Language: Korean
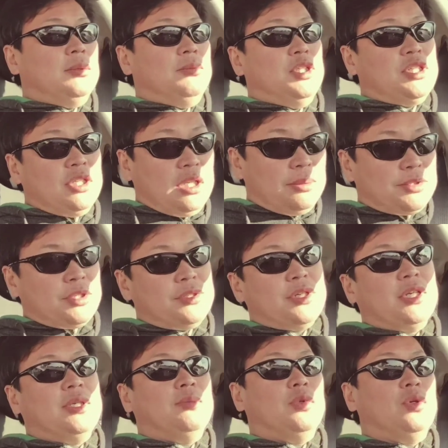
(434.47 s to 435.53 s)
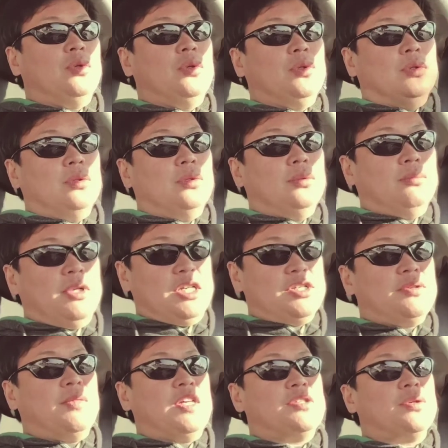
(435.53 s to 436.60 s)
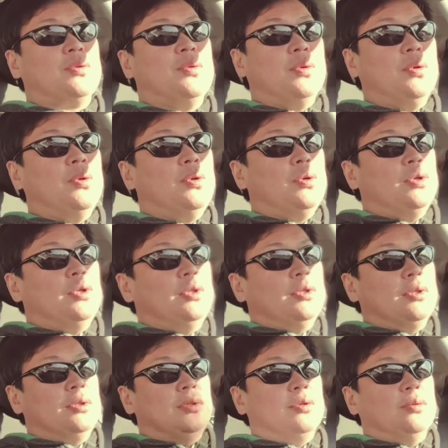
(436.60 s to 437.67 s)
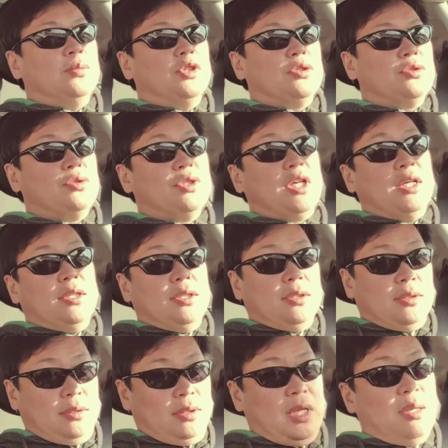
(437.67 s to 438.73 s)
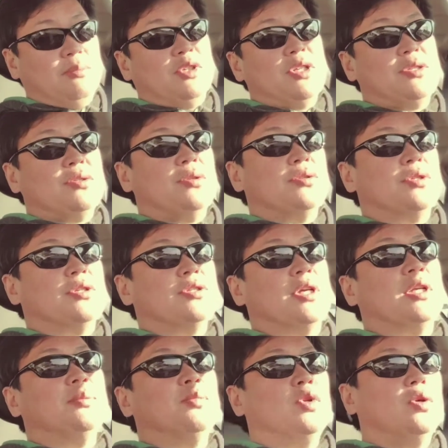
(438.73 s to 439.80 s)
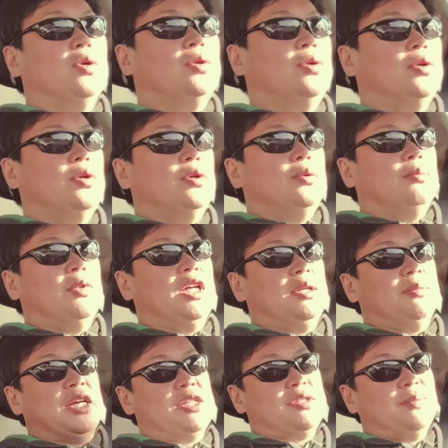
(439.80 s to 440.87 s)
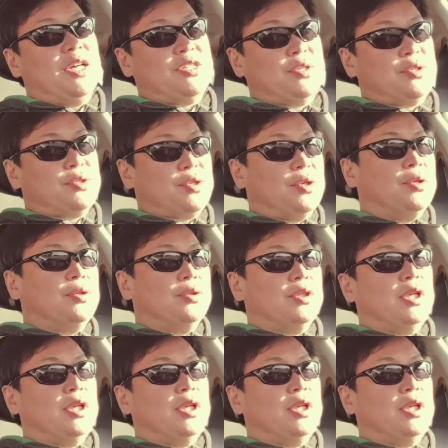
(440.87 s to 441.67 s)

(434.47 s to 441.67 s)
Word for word: 미슬레비 선생님도 말씀하셨고 그리고 뭐 수잔 엠브레스톤 선생님도 많이 말씀하셨죠.